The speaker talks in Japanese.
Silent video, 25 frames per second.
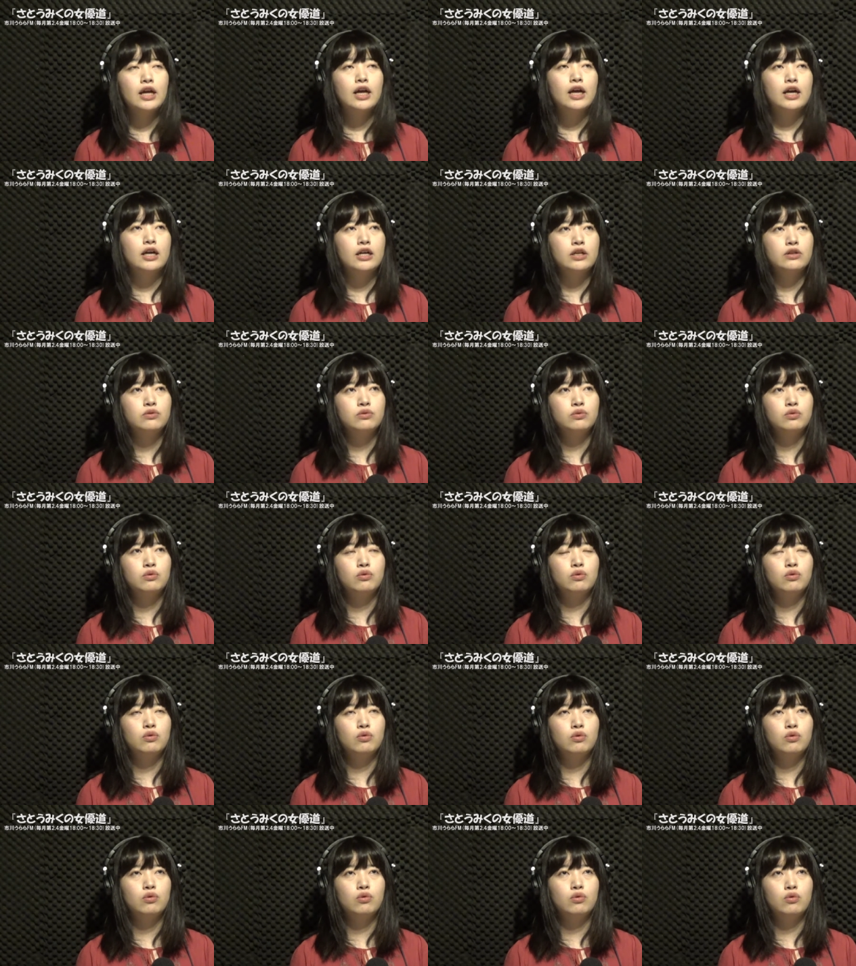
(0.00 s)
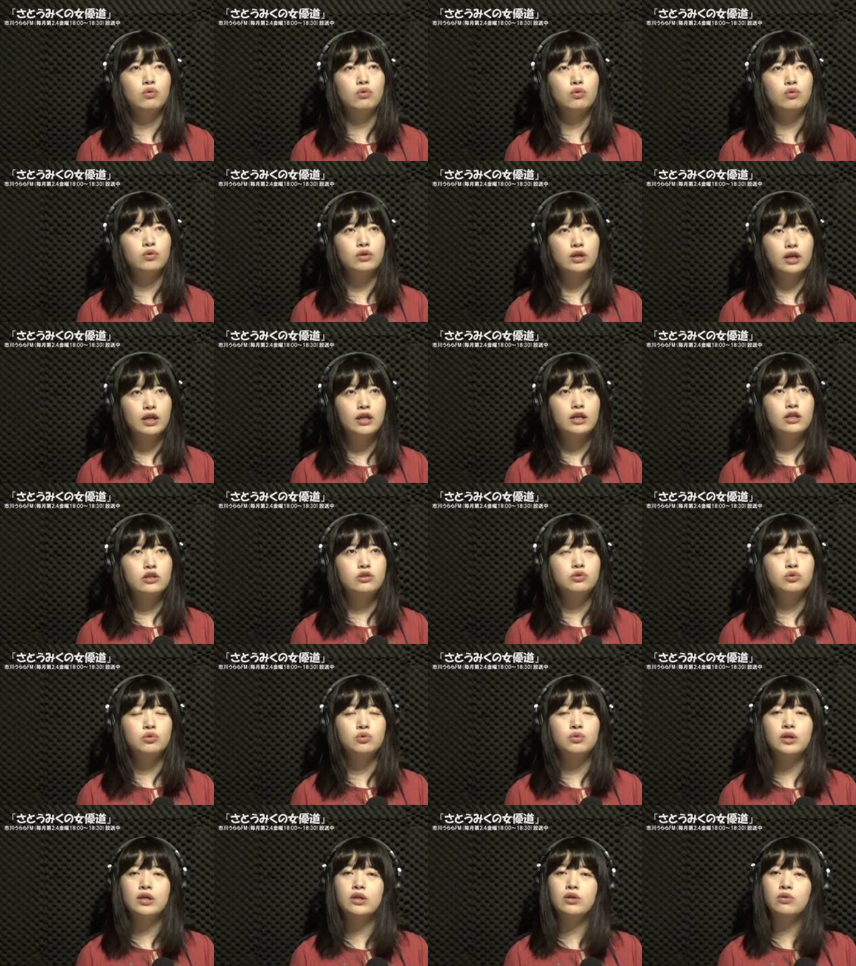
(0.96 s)
あのね、
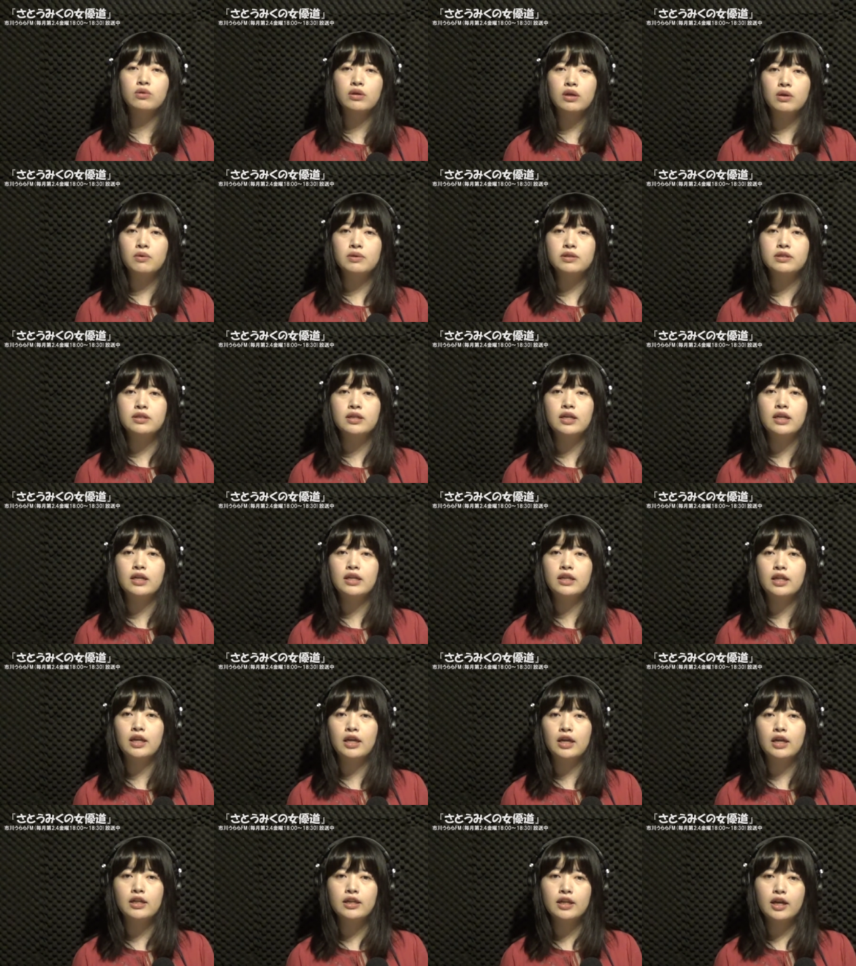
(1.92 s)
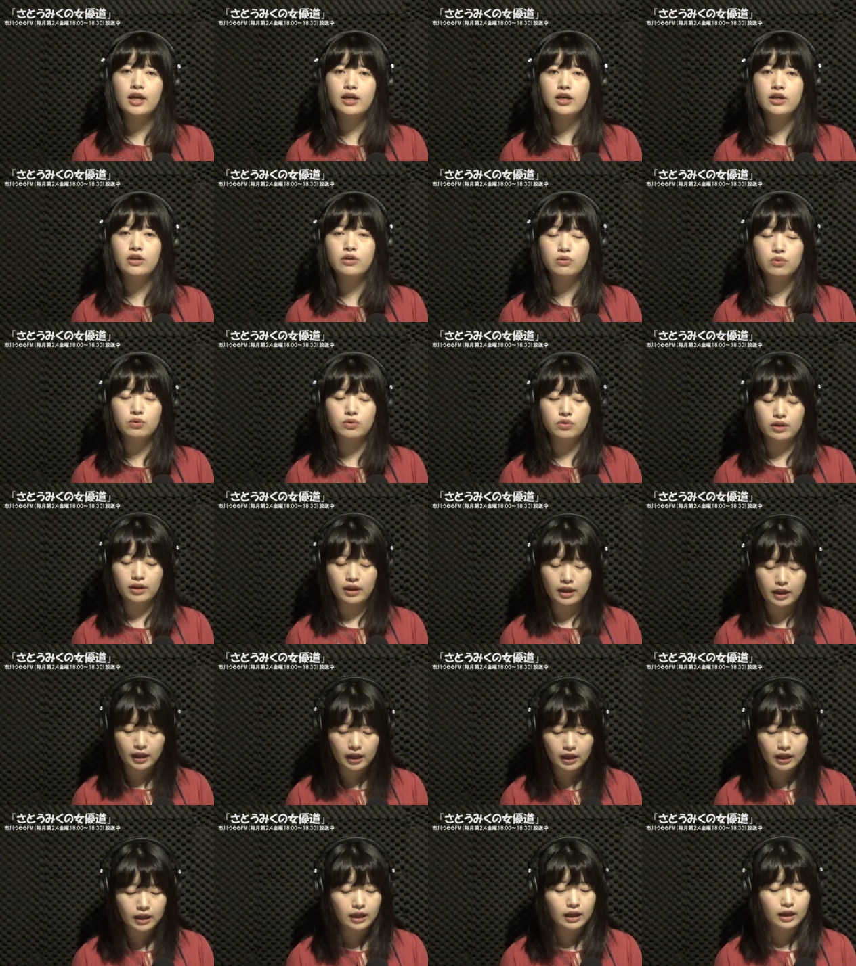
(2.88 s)
上映とかはされていないよう
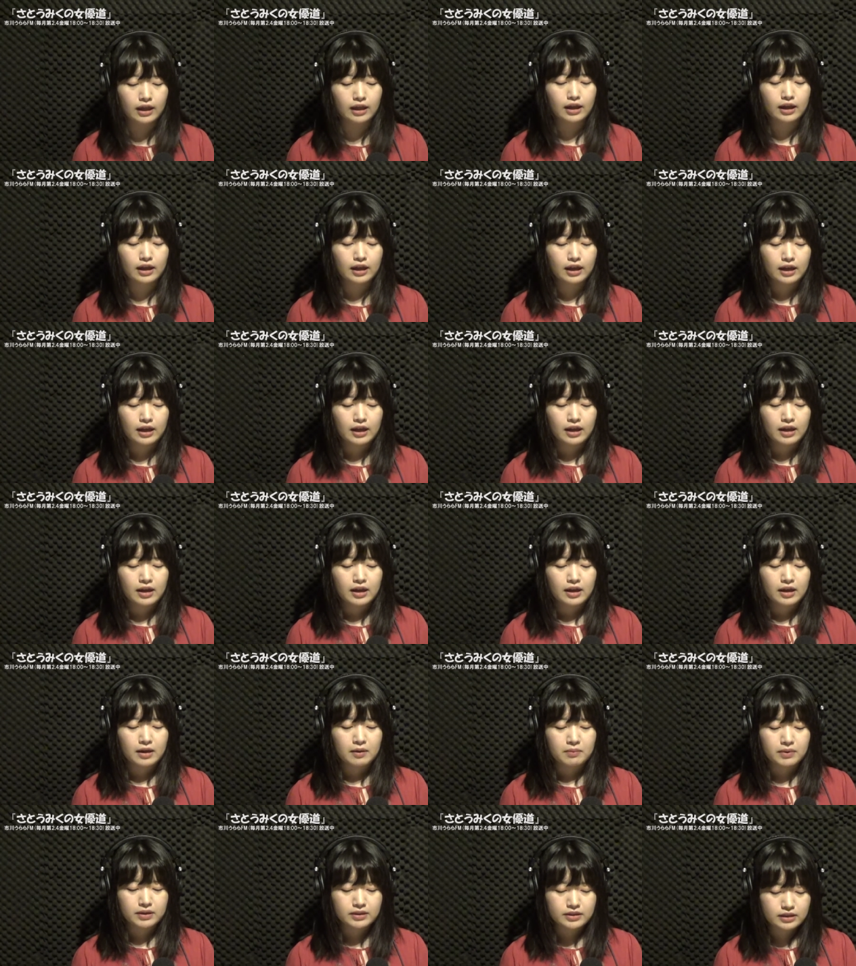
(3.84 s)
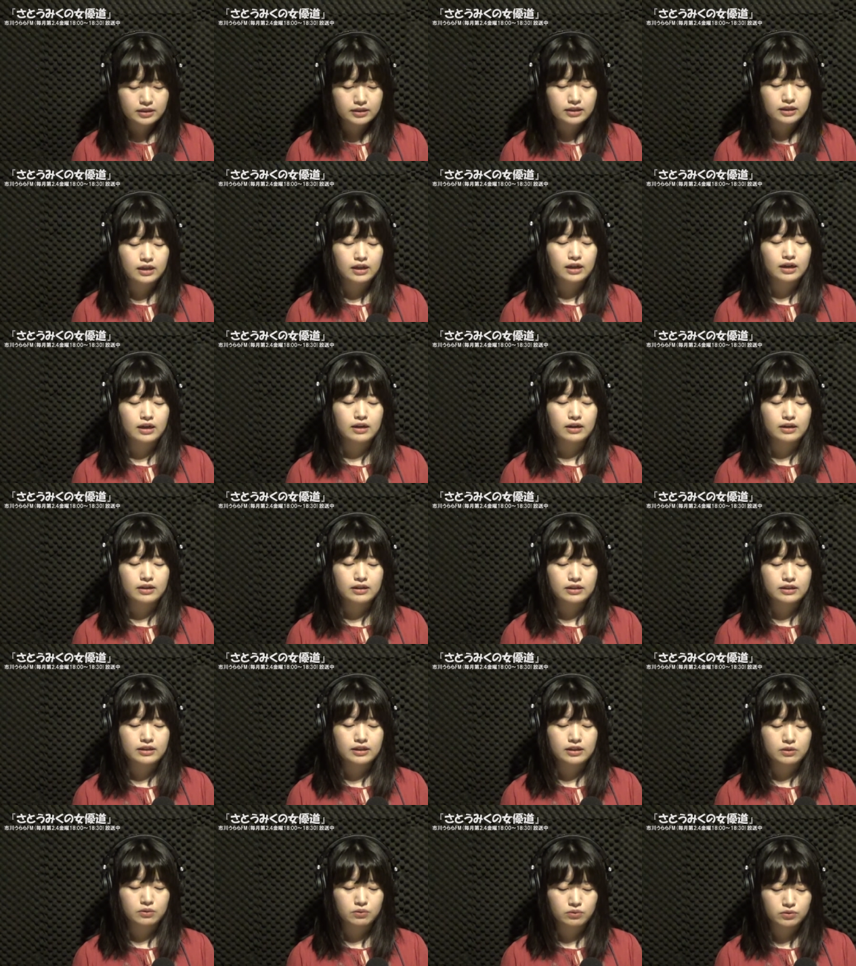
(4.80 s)
でまさか
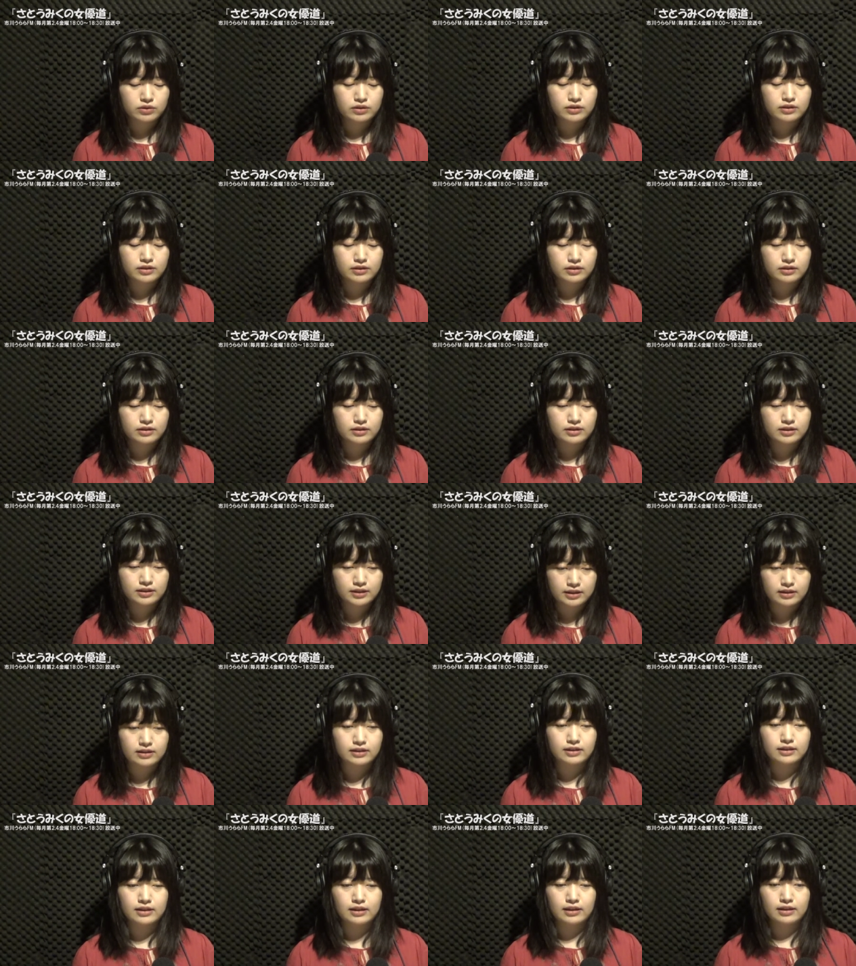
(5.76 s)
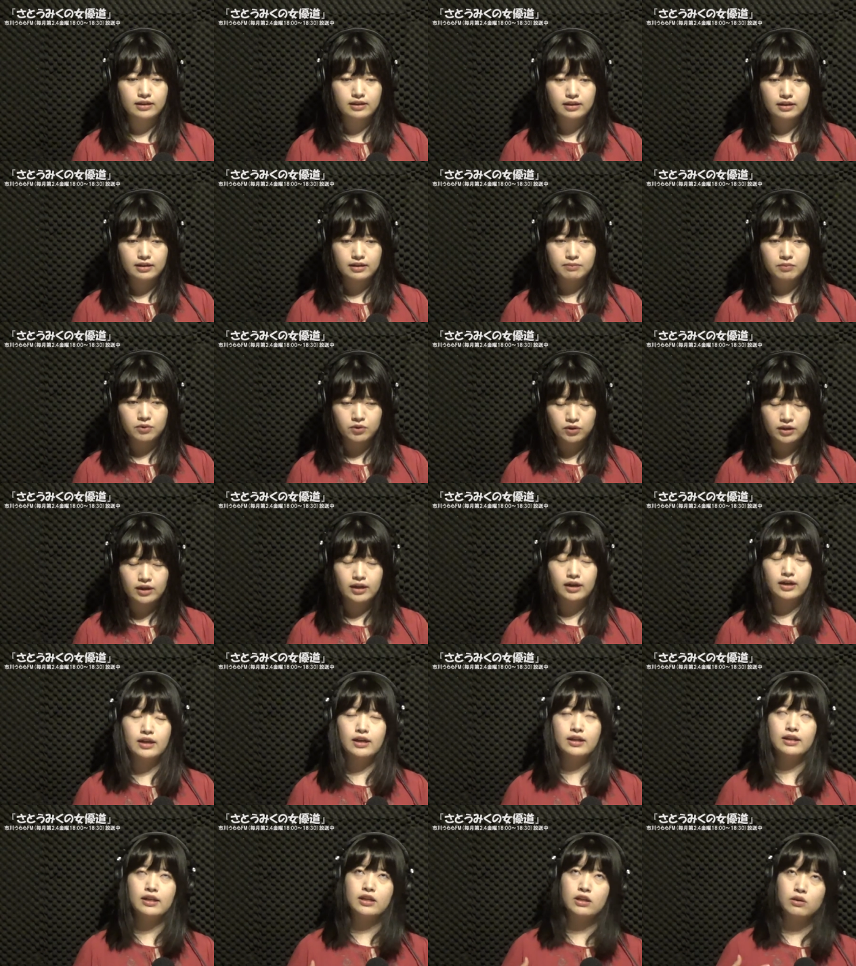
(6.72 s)
日本人
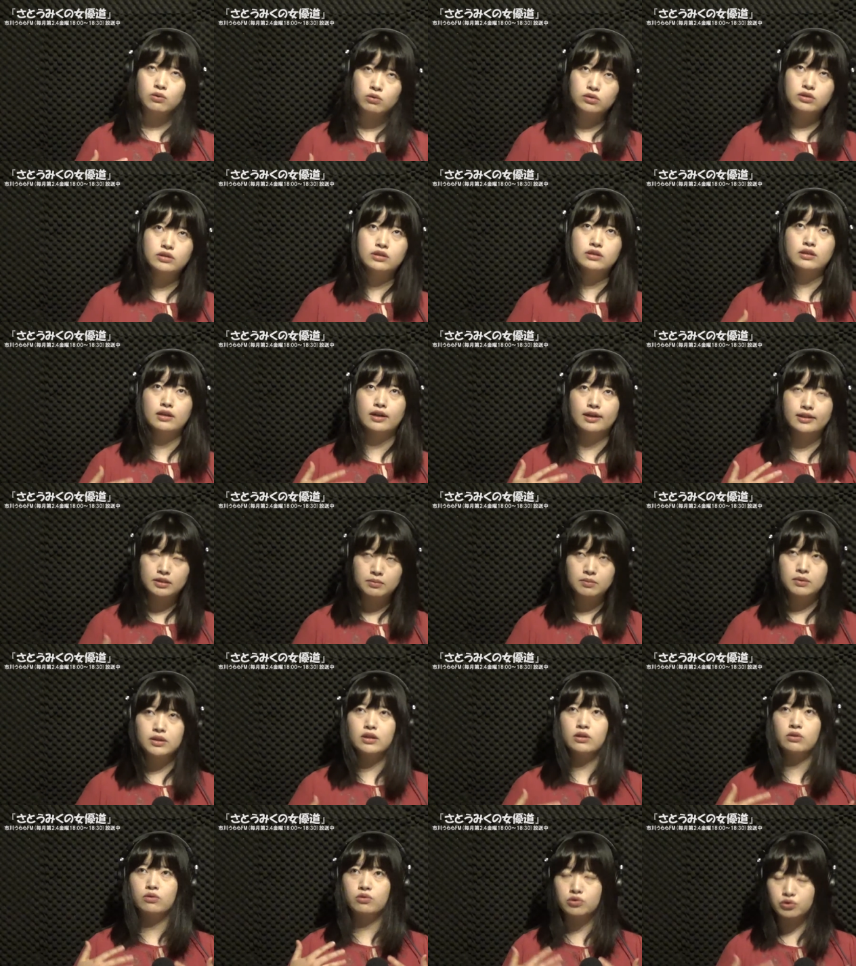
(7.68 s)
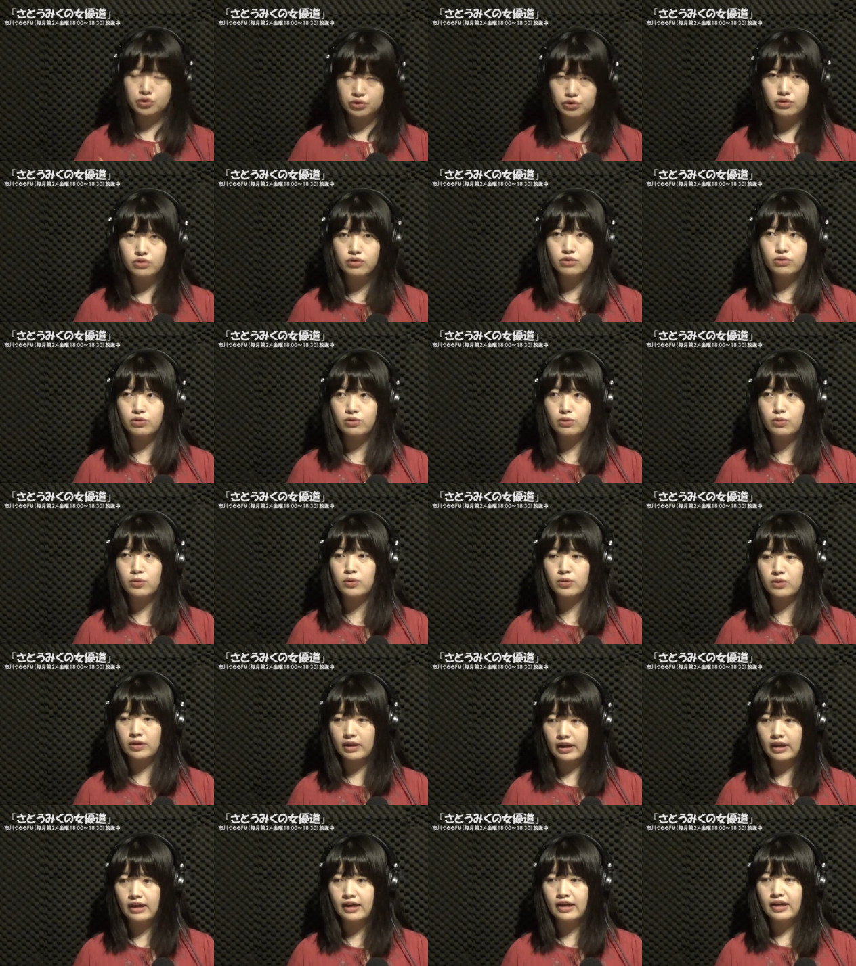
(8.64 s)
ブルガリアで日本人初めての女優というこ
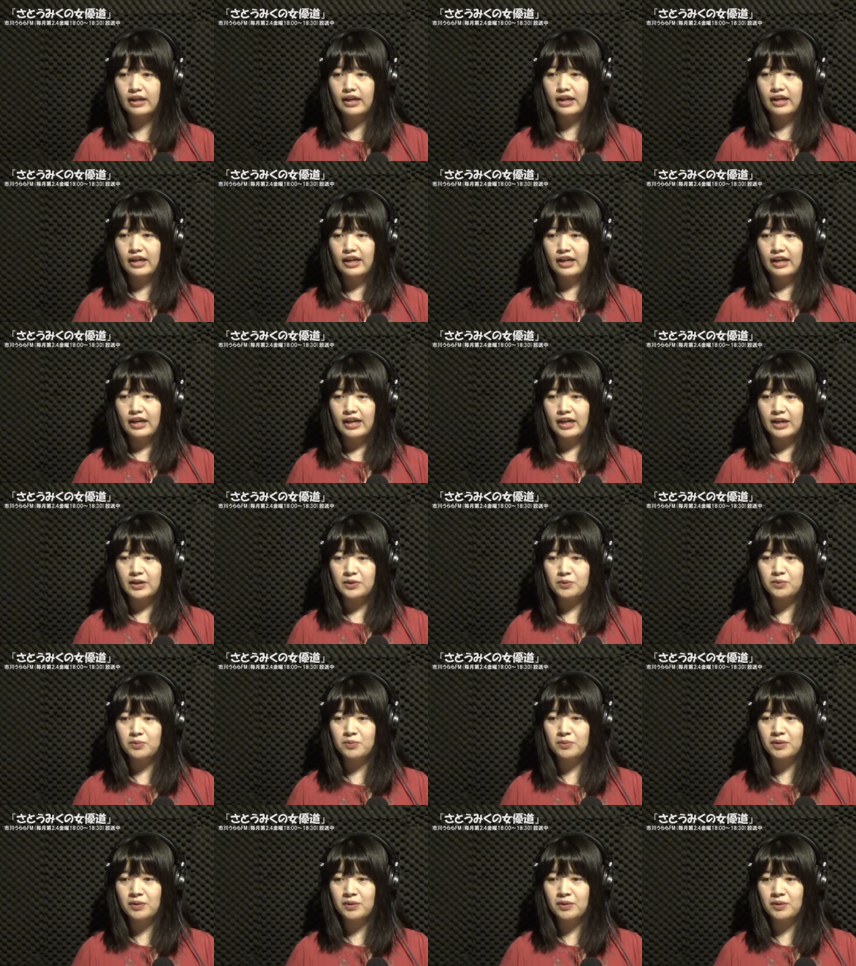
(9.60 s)
とであの